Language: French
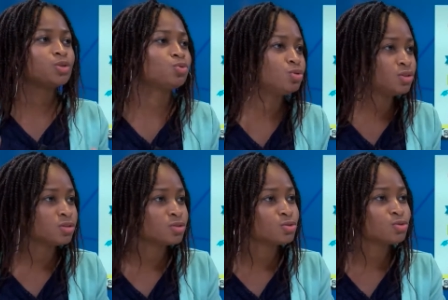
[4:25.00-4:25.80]

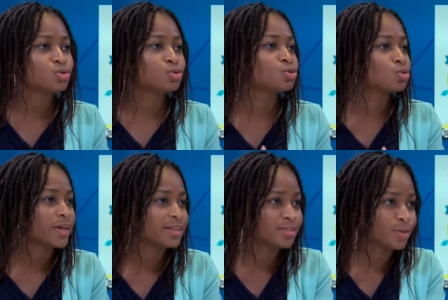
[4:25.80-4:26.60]
étudiant, je
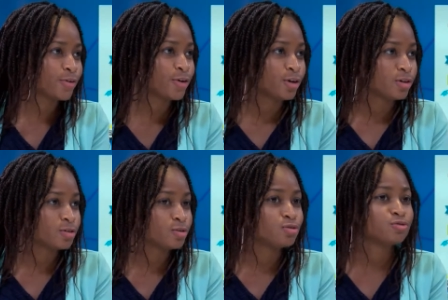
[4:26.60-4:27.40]
souhaite
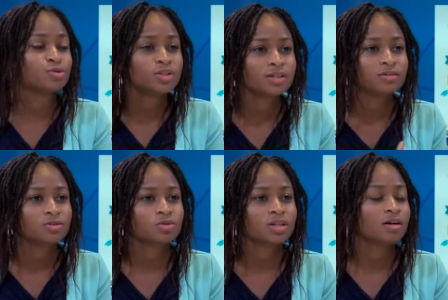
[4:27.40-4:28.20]
venir
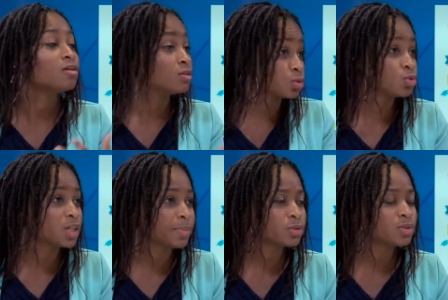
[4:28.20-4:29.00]
en
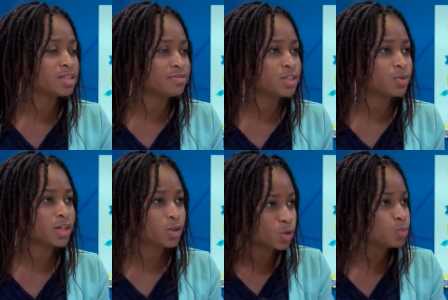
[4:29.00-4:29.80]
entretien, pardon,
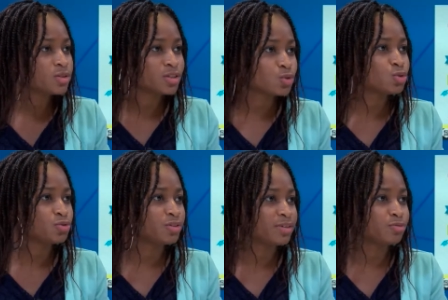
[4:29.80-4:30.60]
individuel. Comment est-ce que je fais Il